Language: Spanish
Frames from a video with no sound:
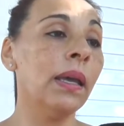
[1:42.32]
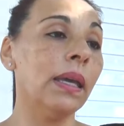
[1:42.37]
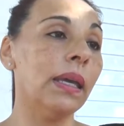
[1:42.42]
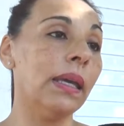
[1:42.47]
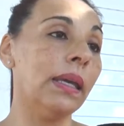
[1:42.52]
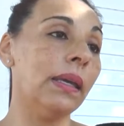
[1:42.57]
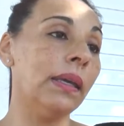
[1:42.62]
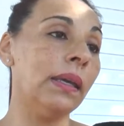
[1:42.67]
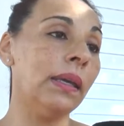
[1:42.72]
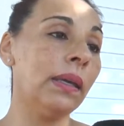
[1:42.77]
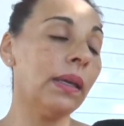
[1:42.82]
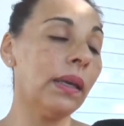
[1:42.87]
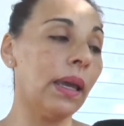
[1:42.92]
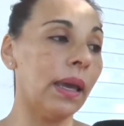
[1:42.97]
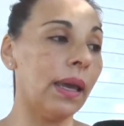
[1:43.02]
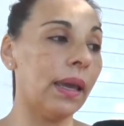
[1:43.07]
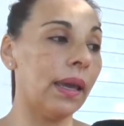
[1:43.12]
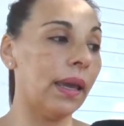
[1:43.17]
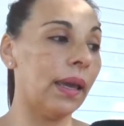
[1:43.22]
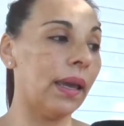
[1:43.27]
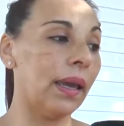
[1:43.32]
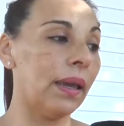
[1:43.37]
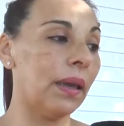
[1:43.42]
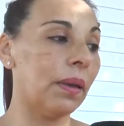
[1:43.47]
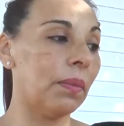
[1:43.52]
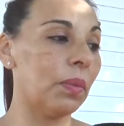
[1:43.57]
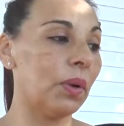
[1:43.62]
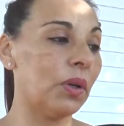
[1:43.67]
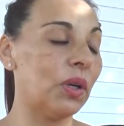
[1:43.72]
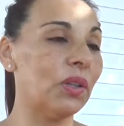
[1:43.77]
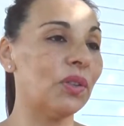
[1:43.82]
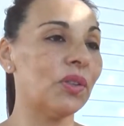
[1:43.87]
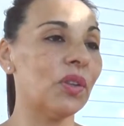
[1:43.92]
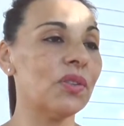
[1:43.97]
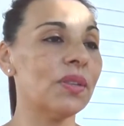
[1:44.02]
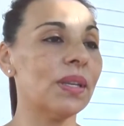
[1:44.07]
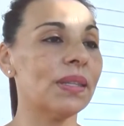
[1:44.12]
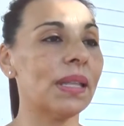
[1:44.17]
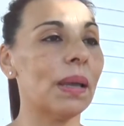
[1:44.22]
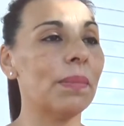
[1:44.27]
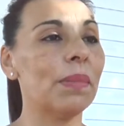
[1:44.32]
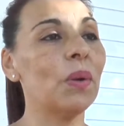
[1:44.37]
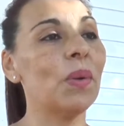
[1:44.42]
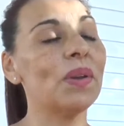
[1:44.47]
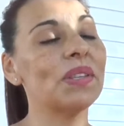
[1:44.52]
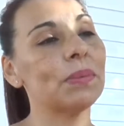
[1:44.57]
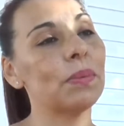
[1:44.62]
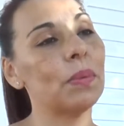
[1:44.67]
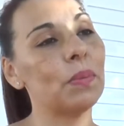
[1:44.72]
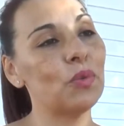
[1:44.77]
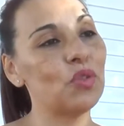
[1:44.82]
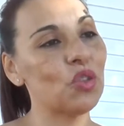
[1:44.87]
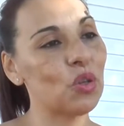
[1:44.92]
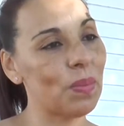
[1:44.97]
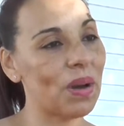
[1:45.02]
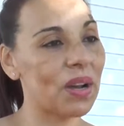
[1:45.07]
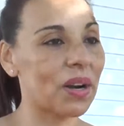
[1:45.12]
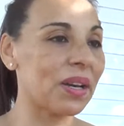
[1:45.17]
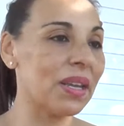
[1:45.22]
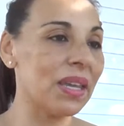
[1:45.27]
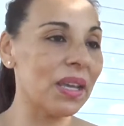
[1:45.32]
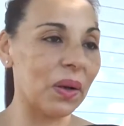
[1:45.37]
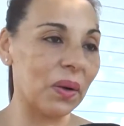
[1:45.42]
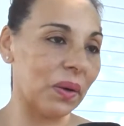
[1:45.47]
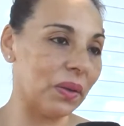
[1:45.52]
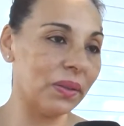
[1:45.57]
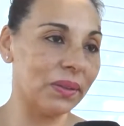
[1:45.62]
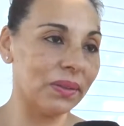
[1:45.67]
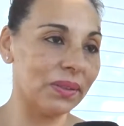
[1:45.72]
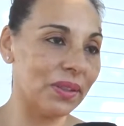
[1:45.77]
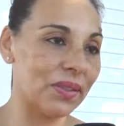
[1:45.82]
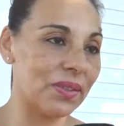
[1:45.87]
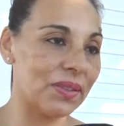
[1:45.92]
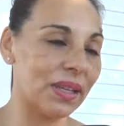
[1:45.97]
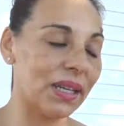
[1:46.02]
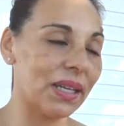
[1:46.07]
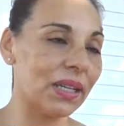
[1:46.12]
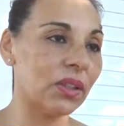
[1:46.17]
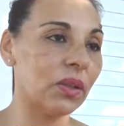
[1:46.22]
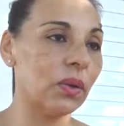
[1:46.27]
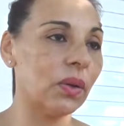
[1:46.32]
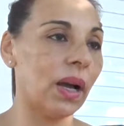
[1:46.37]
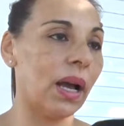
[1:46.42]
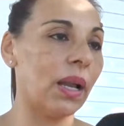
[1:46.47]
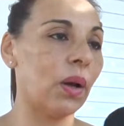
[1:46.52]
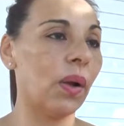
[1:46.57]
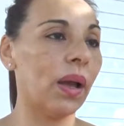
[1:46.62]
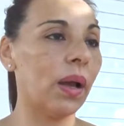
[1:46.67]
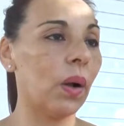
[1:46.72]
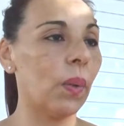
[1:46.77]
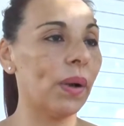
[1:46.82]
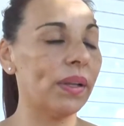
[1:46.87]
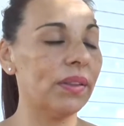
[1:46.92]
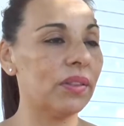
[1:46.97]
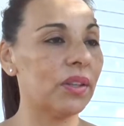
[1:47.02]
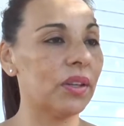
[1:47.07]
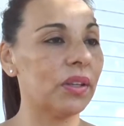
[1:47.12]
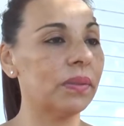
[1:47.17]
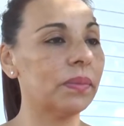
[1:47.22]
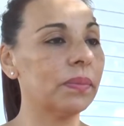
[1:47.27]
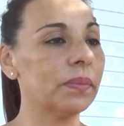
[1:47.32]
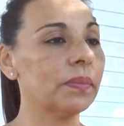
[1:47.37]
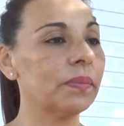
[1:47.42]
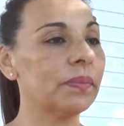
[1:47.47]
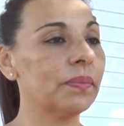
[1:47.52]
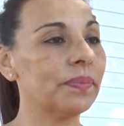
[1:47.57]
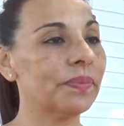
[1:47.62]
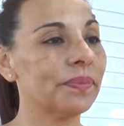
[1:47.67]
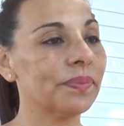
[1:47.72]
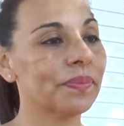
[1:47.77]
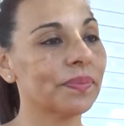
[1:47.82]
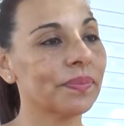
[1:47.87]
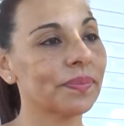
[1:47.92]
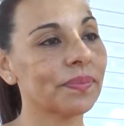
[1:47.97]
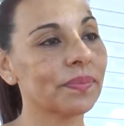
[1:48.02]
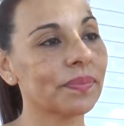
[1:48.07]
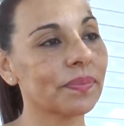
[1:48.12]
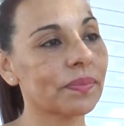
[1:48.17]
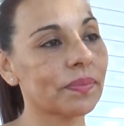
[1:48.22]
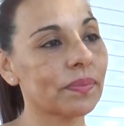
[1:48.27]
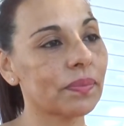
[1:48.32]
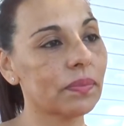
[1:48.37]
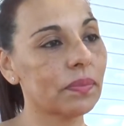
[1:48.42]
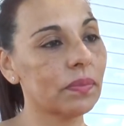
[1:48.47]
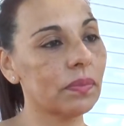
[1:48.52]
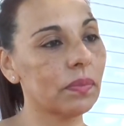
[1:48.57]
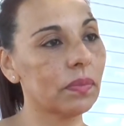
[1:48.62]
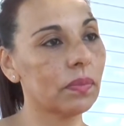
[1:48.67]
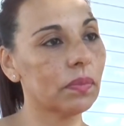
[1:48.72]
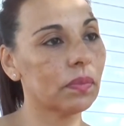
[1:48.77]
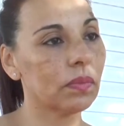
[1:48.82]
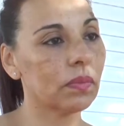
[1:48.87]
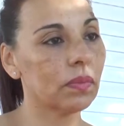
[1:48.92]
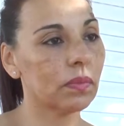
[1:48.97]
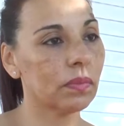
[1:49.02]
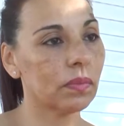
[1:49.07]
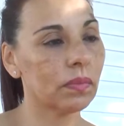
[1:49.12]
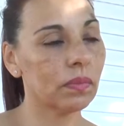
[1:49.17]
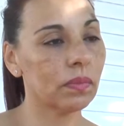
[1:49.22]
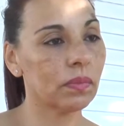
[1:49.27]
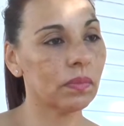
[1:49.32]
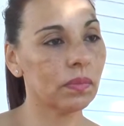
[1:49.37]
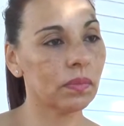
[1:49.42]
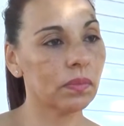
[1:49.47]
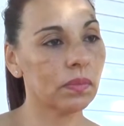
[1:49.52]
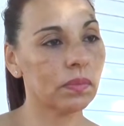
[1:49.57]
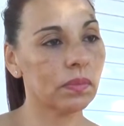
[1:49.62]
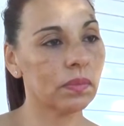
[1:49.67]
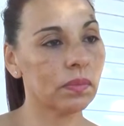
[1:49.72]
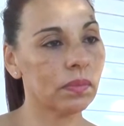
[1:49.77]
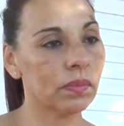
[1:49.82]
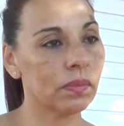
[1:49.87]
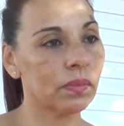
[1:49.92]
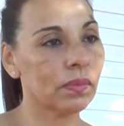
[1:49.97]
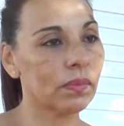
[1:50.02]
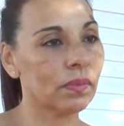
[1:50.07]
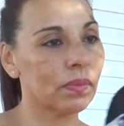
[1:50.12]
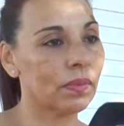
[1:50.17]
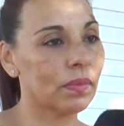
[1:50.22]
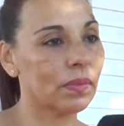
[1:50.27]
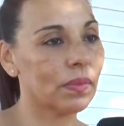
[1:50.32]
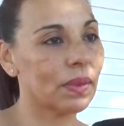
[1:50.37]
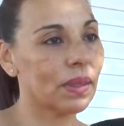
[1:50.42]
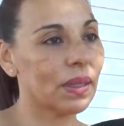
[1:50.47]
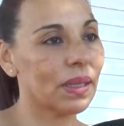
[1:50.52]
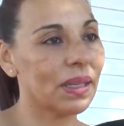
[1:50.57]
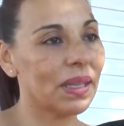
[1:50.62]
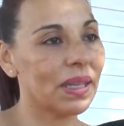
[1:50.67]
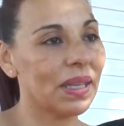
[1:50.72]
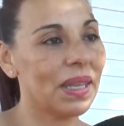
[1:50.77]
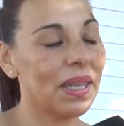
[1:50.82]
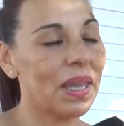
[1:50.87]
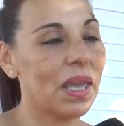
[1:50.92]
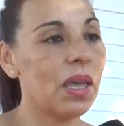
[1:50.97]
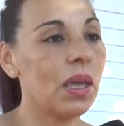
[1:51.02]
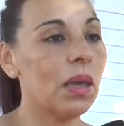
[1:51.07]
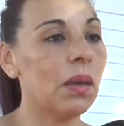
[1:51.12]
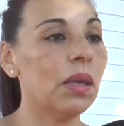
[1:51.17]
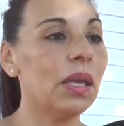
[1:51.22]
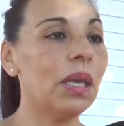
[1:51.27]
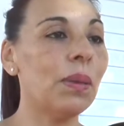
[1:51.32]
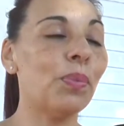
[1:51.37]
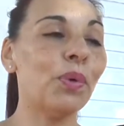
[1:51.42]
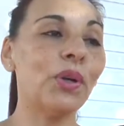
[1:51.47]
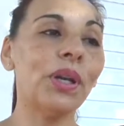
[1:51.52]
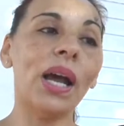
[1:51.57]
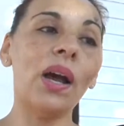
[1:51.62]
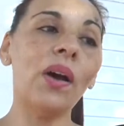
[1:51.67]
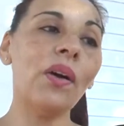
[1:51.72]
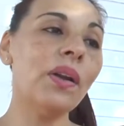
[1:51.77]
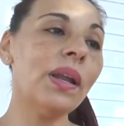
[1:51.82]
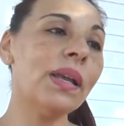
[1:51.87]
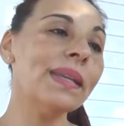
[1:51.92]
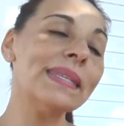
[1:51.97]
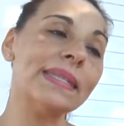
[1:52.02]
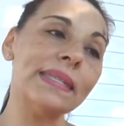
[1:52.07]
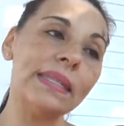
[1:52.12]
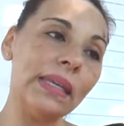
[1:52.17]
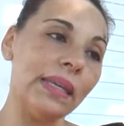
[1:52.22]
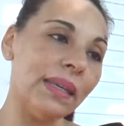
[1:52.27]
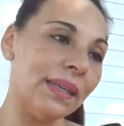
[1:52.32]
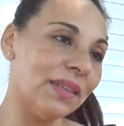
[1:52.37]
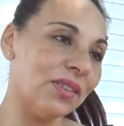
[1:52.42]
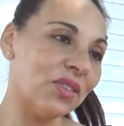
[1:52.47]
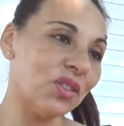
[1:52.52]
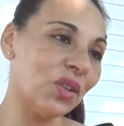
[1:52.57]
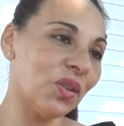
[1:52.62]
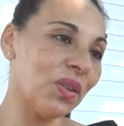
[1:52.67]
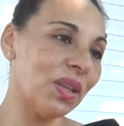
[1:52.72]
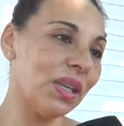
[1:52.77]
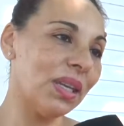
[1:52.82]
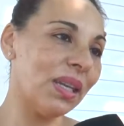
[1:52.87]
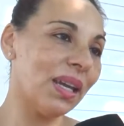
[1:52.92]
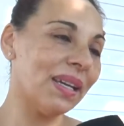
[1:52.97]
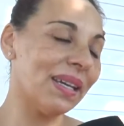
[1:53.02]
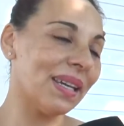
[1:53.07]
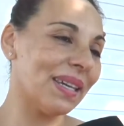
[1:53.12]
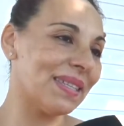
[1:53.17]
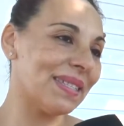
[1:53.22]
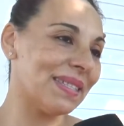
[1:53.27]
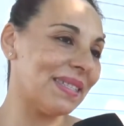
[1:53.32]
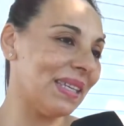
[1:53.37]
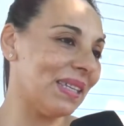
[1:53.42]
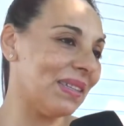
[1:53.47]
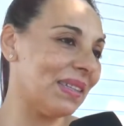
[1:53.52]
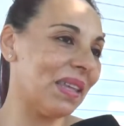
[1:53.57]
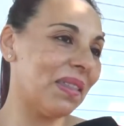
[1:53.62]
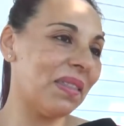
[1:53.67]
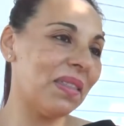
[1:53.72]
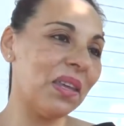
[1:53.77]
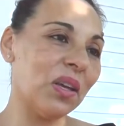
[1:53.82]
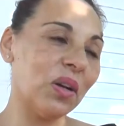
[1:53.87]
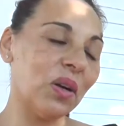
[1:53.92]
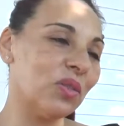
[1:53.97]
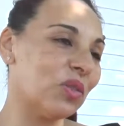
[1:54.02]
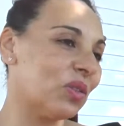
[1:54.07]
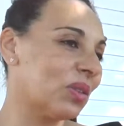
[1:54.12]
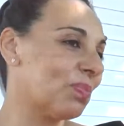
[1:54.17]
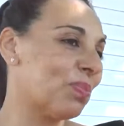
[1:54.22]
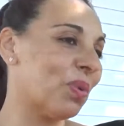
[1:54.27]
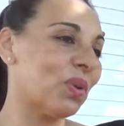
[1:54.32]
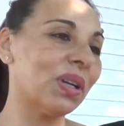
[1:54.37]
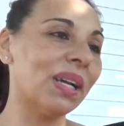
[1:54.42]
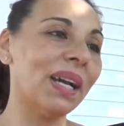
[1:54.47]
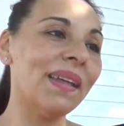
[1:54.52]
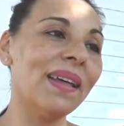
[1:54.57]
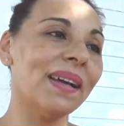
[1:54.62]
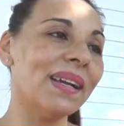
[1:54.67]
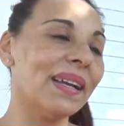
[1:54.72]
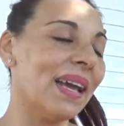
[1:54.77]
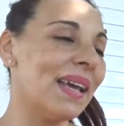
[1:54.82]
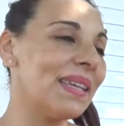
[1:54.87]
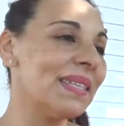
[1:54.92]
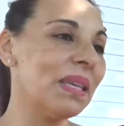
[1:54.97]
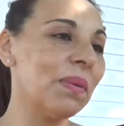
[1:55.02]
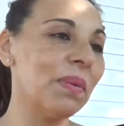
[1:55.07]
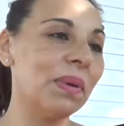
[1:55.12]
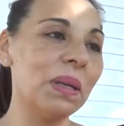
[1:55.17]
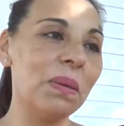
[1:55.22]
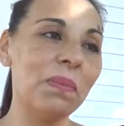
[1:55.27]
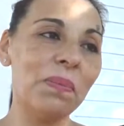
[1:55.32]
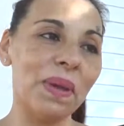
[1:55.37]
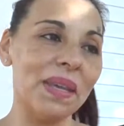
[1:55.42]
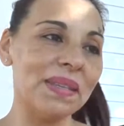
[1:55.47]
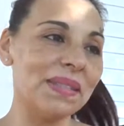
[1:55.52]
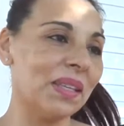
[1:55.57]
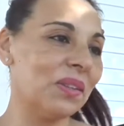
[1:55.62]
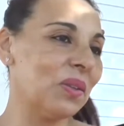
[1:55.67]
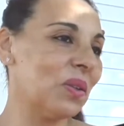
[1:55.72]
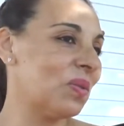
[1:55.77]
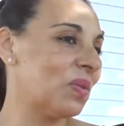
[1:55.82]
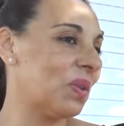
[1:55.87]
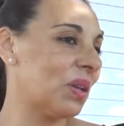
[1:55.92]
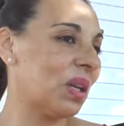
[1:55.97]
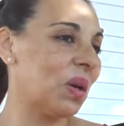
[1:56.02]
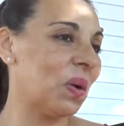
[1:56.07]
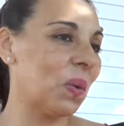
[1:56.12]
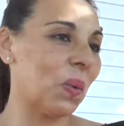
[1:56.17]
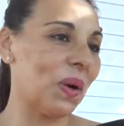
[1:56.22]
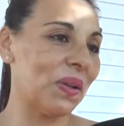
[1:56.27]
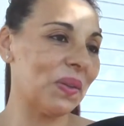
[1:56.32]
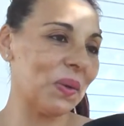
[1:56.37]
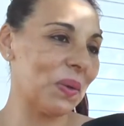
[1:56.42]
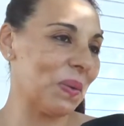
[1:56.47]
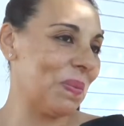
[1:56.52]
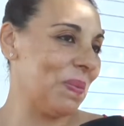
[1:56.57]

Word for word: y eh, bueno, entonces también lo hacemos mucho más rico, ¿no es cierto? ¿Hay tiempo para que se integre más gente o ya están superados los cupos? Y por ahora sí, yo diría que sí, te digo, por cada clase van empezando tres o cuatro